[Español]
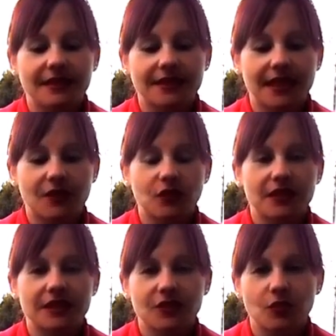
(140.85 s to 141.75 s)
estar con
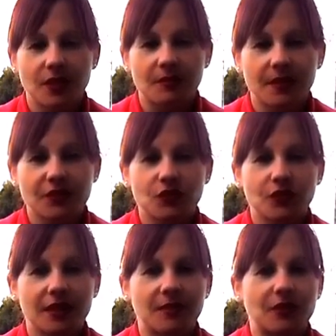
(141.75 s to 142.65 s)
ese
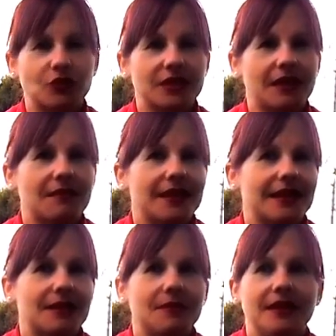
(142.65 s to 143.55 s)
sobrepeso que me costaba
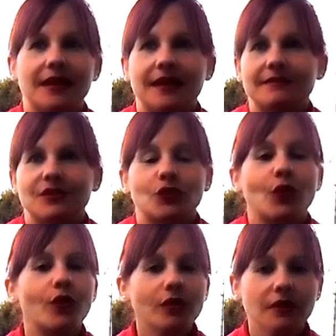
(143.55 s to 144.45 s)
la vida
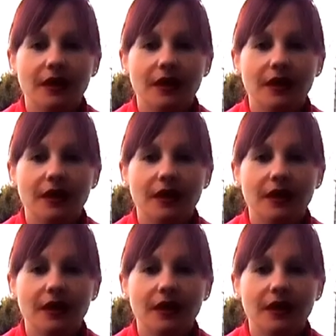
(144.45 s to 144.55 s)
todo.